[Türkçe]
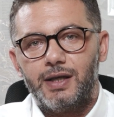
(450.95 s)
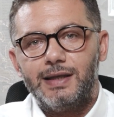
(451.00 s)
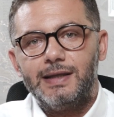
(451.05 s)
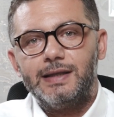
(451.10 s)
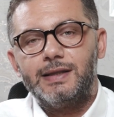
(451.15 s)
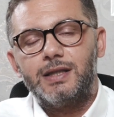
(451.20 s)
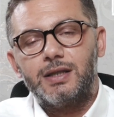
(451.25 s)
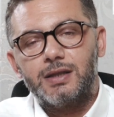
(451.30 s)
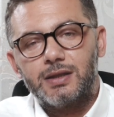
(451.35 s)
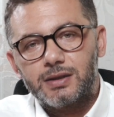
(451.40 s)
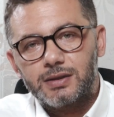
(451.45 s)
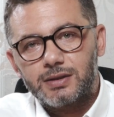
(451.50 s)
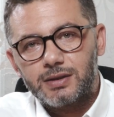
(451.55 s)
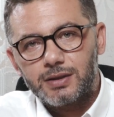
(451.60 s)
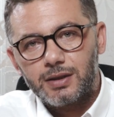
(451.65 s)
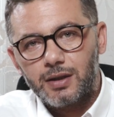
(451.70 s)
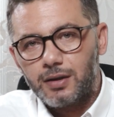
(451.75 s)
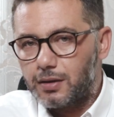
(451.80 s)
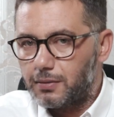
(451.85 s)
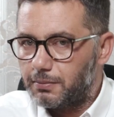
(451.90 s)
2
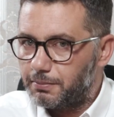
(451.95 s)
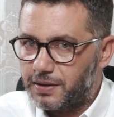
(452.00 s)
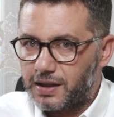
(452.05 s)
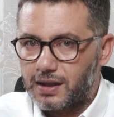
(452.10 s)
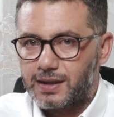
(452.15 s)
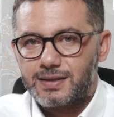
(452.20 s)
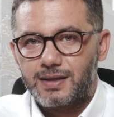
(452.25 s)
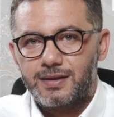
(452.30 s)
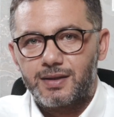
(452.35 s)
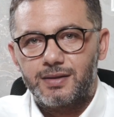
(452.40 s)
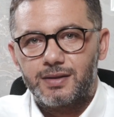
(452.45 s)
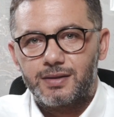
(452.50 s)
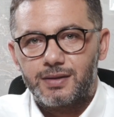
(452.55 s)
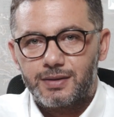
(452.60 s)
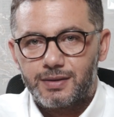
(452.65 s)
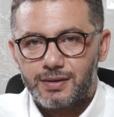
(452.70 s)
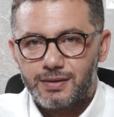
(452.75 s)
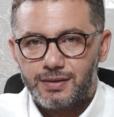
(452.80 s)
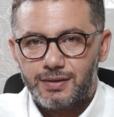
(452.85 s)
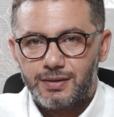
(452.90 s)
yıldır
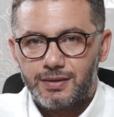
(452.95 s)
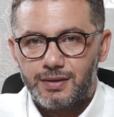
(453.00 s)
piyasadadır.